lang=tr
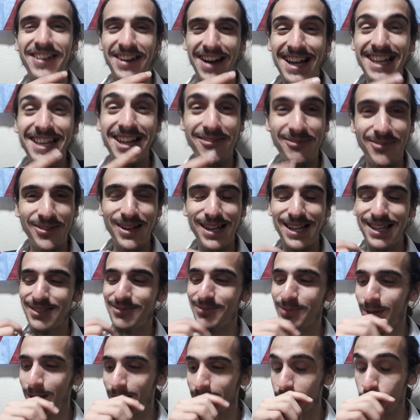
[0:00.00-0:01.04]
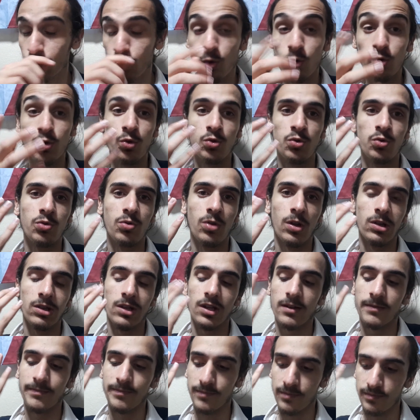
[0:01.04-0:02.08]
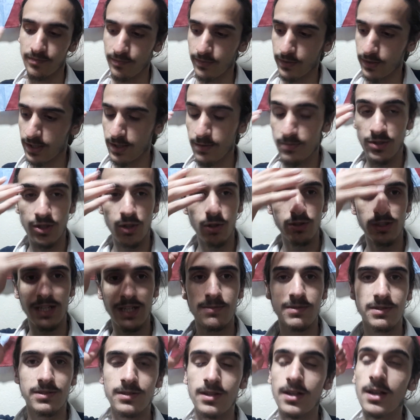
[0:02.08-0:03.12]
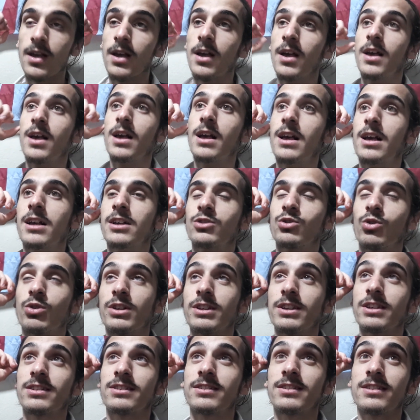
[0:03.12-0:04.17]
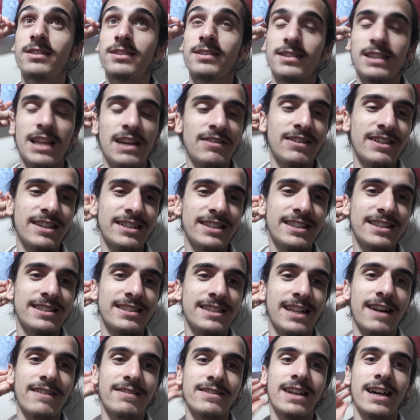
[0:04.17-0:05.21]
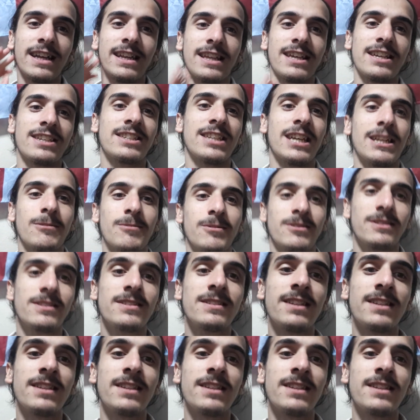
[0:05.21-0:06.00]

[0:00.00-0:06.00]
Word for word: aynen böyleydim bu arada çok kötüydü Allah. Kimse göstermesin. Sonra gittik sınava girdik. Sınavda arkadaşlar bitti.